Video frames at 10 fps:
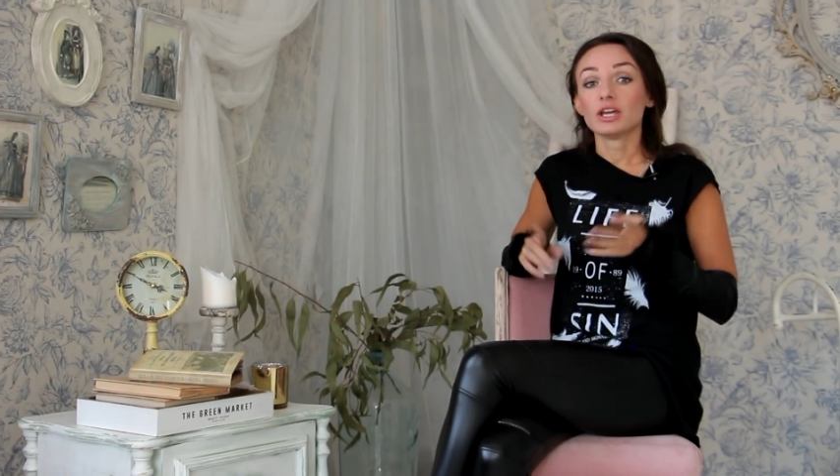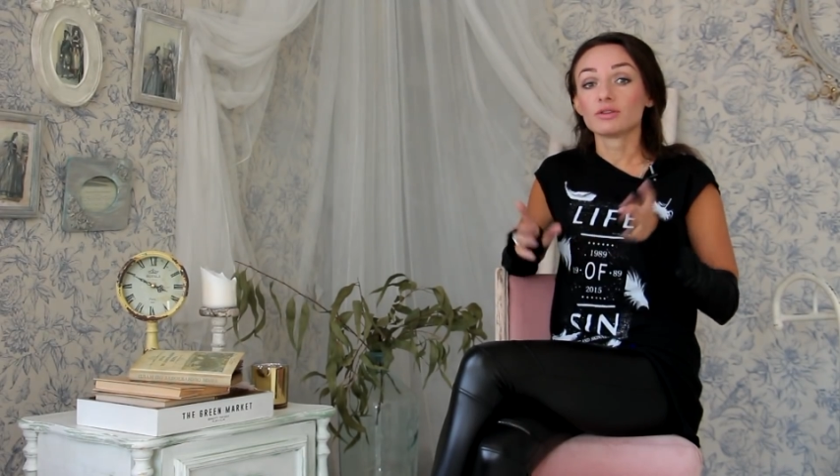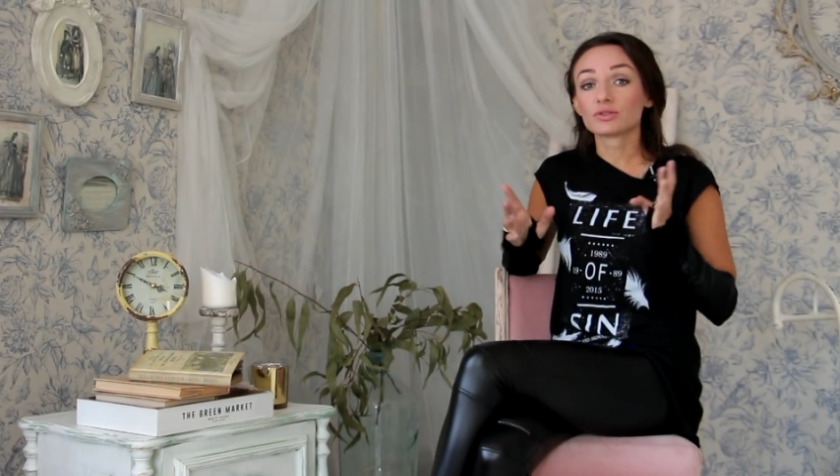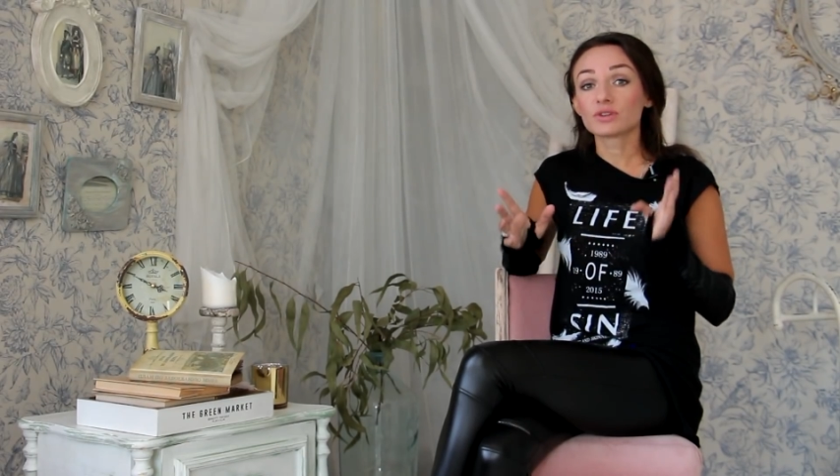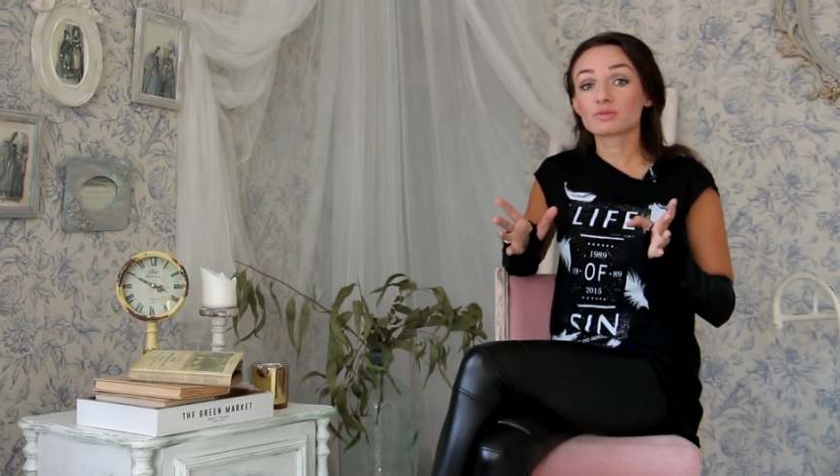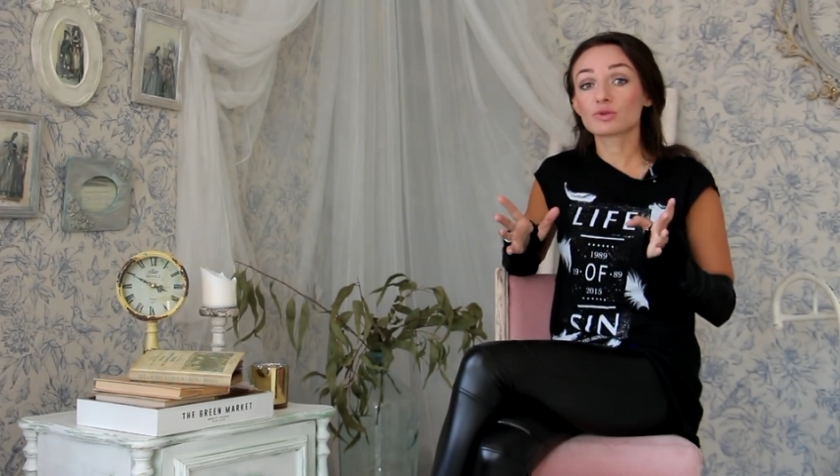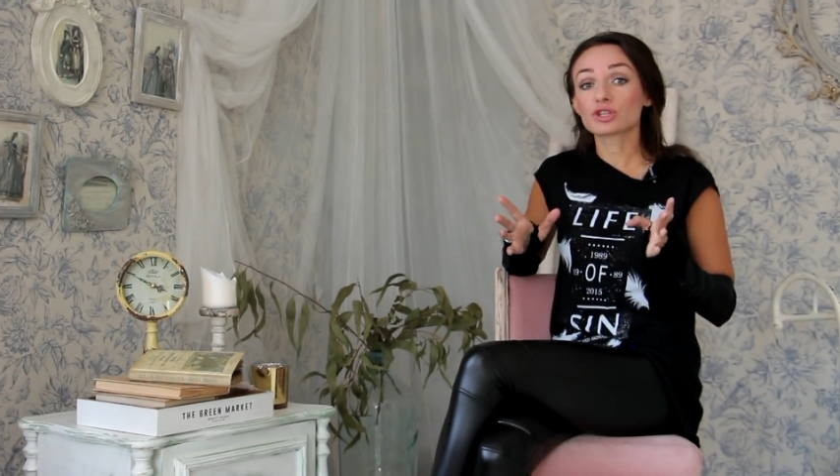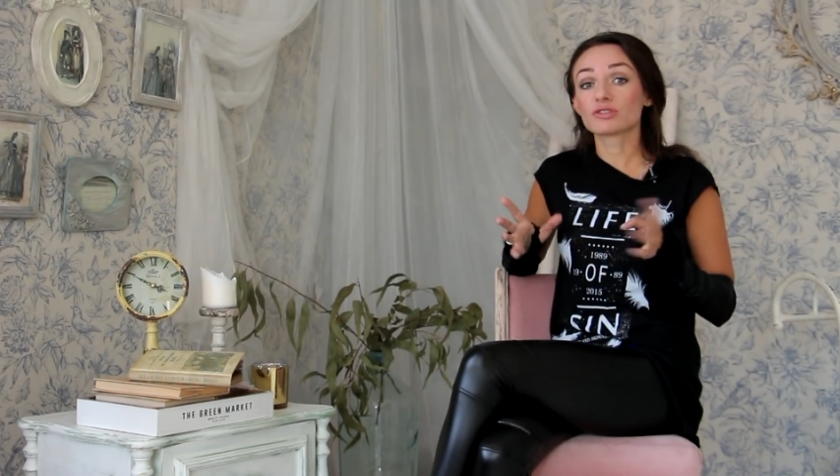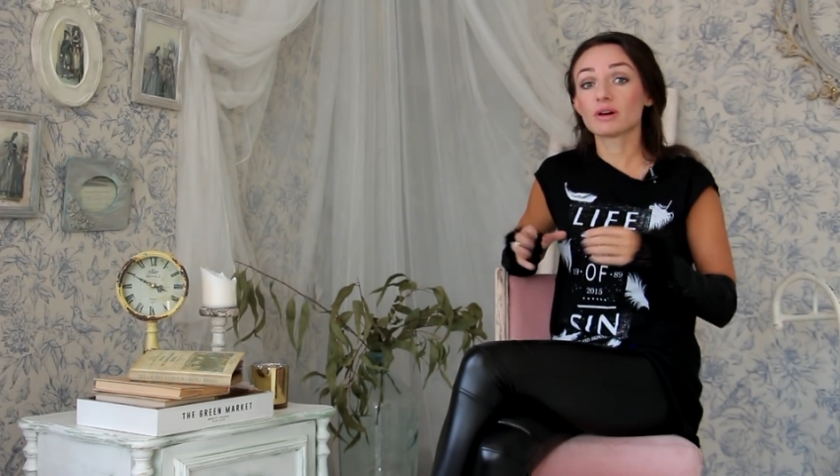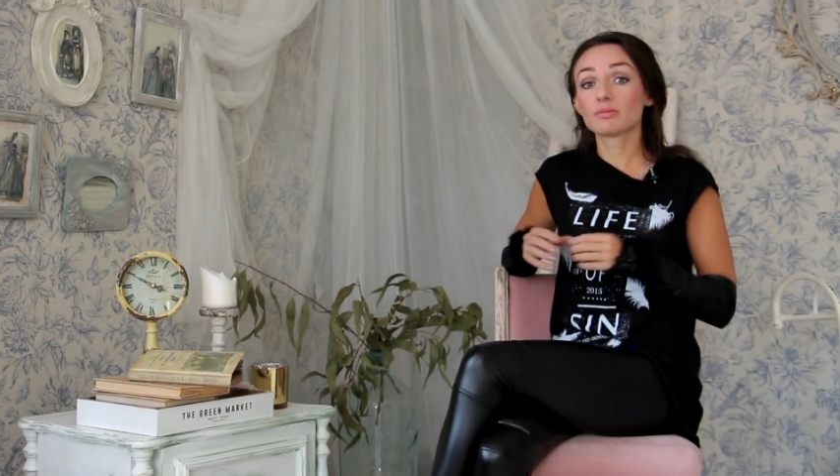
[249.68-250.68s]
И вот,
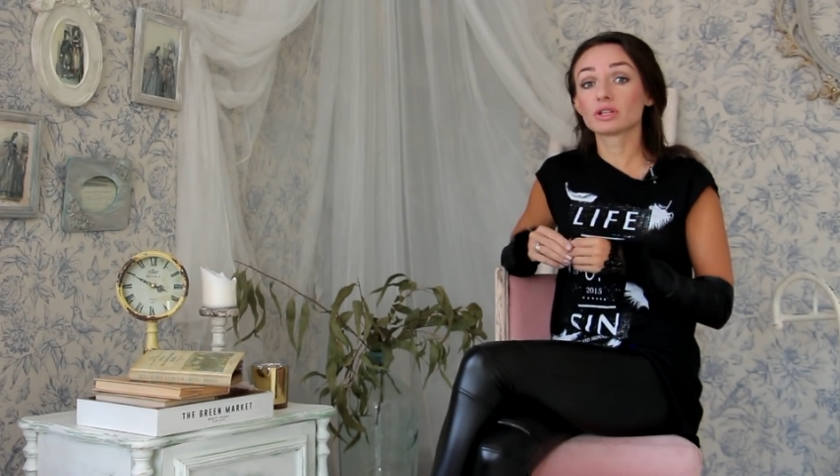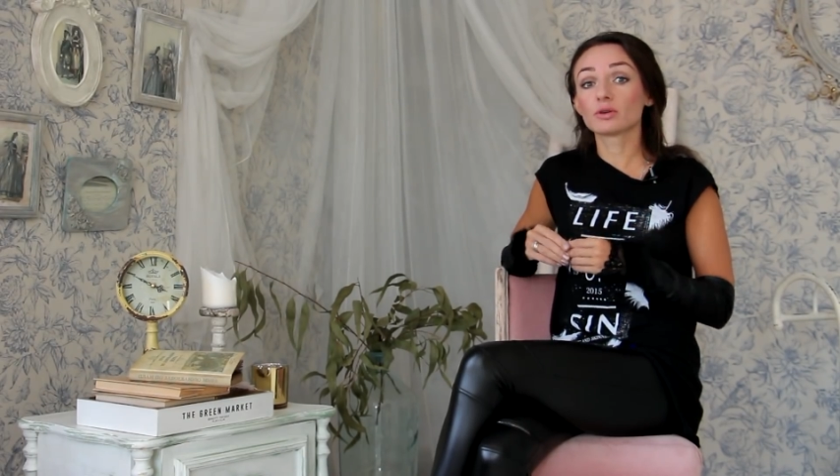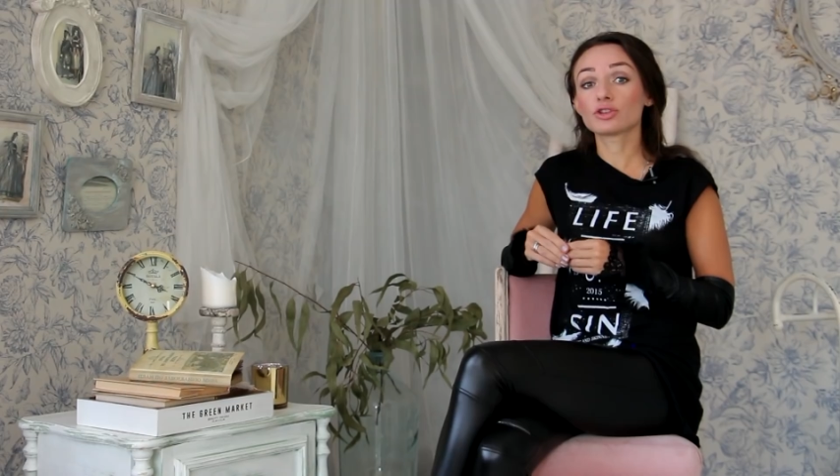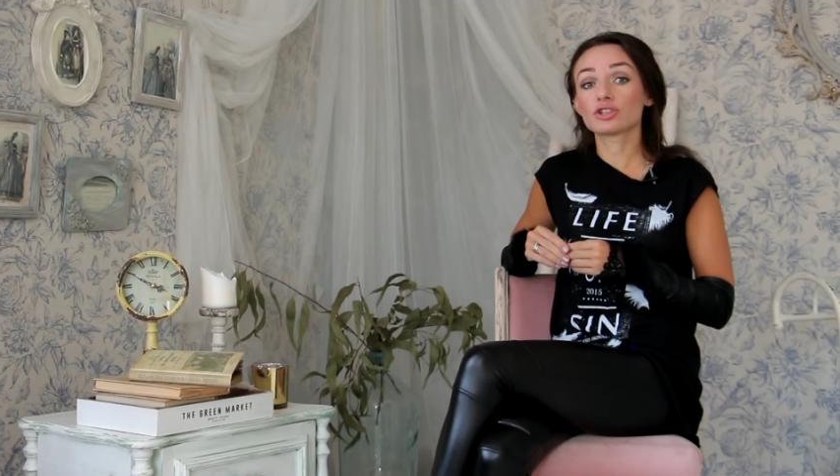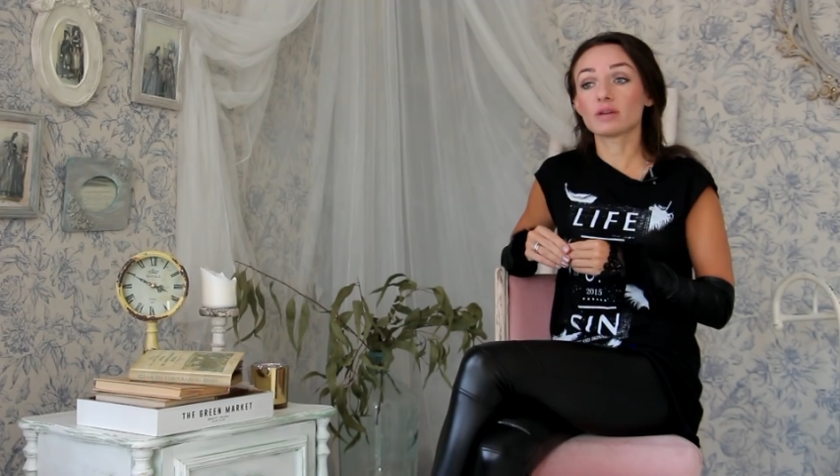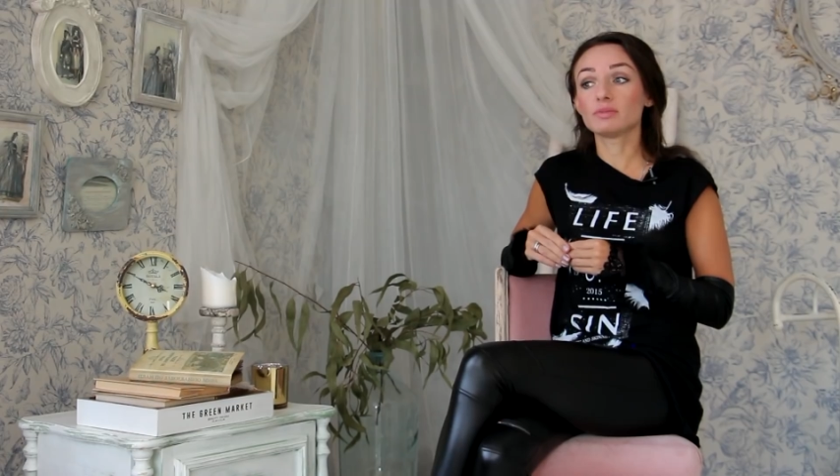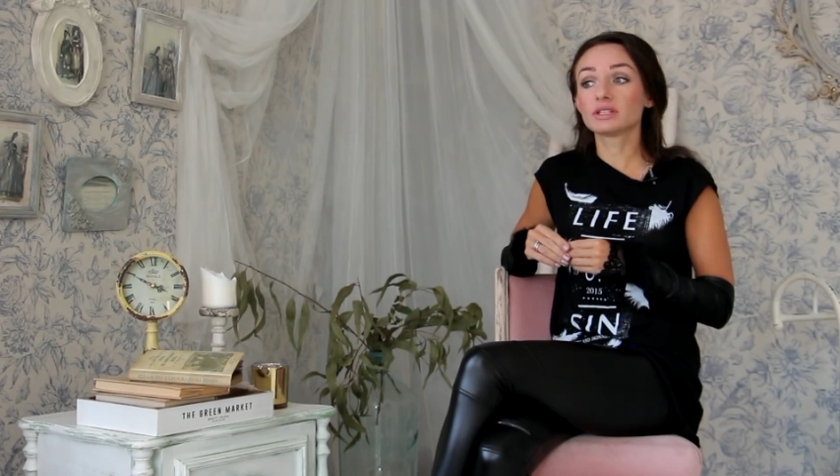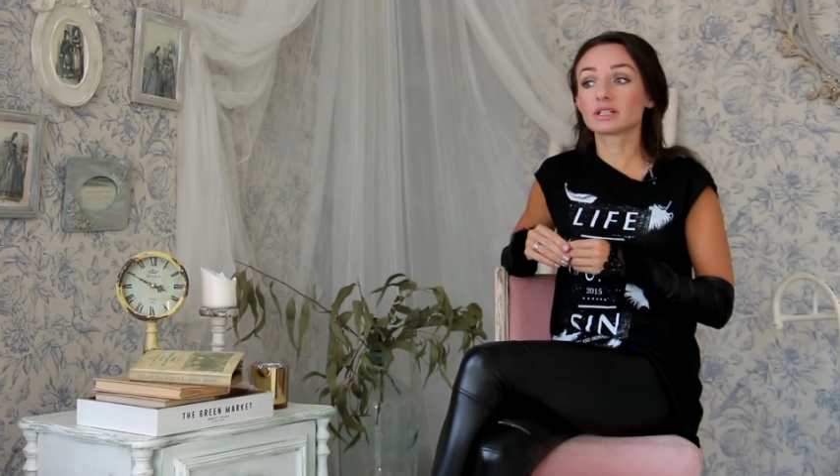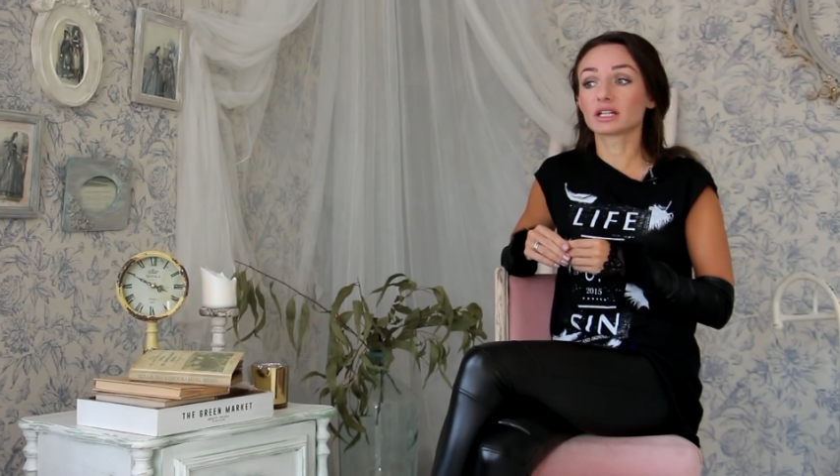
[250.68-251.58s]
возможно, вам было очень обидно,